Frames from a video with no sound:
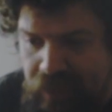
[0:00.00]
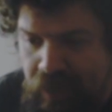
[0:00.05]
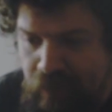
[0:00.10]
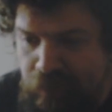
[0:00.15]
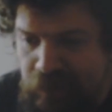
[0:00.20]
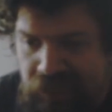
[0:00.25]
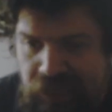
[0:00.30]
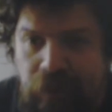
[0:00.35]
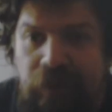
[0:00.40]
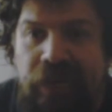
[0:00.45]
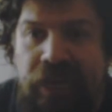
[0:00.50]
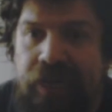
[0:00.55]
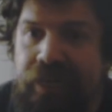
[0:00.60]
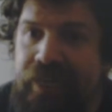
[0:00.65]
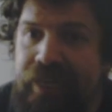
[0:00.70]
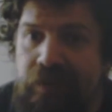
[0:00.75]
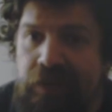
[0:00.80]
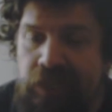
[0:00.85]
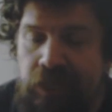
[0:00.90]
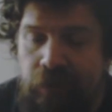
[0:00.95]
de las piezas
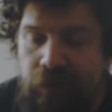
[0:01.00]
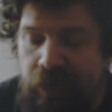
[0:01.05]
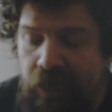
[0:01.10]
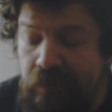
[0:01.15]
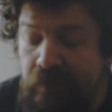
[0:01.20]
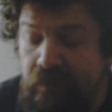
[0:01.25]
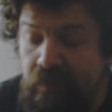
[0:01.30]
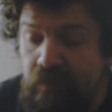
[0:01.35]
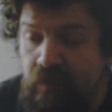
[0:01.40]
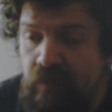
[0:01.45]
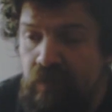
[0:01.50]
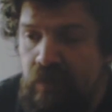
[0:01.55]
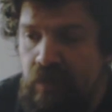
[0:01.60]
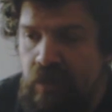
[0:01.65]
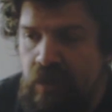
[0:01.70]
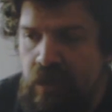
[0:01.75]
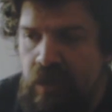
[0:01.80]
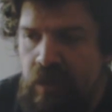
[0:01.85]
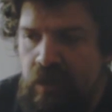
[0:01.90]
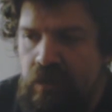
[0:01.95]
mecánicas va a estar bien
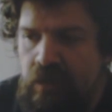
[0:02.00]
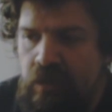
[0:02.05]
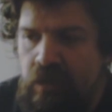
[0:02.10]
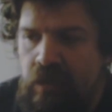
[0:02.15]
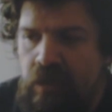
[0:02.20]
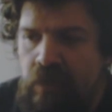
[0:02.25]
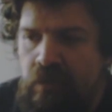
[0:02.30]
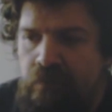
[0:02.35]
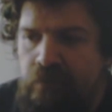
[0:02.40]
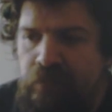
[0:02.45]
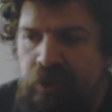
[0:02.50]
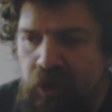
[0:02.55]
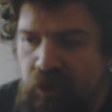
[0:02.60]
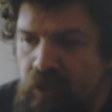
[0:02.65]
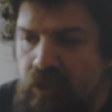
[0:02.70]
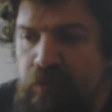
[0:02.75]
pero